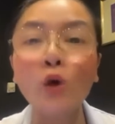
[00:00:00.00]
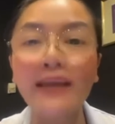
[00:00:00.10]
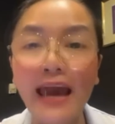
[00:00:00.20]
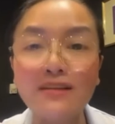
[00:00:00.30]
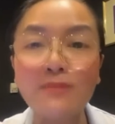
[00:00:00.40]
กคน
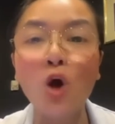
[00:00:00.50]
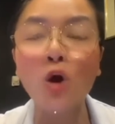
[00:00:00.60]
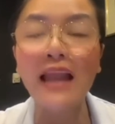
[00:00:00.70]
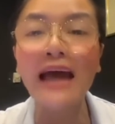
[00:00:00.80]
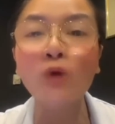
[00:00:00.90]
แก่
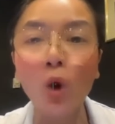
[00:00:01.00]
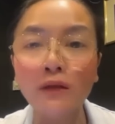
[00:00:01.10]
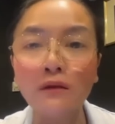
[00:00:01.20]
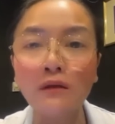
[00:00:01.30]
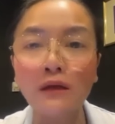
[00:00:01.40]
12ล้านค
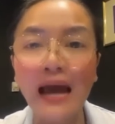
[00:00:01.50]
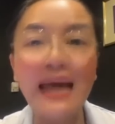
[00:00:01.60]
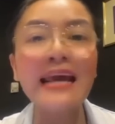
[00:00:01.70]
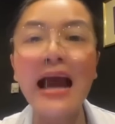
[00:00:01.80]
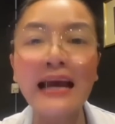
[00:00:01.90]
น
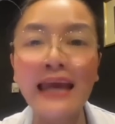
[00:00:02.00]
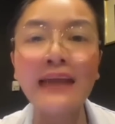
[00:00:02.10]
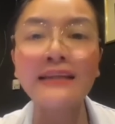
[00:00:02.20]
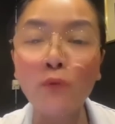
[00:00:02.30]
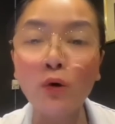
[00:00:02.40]
ให้กาแก
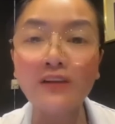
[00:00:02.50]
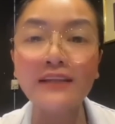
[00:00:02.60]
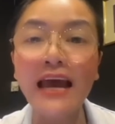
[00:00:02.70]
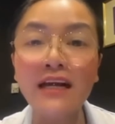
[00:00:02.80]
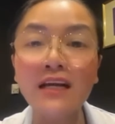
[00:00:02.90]
ทั้งหมดแล้
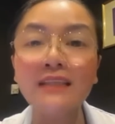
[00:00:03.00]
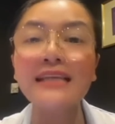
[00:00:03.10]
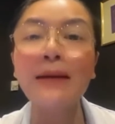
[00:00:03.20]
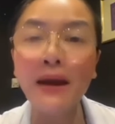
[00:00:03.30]
วจะได้เงิน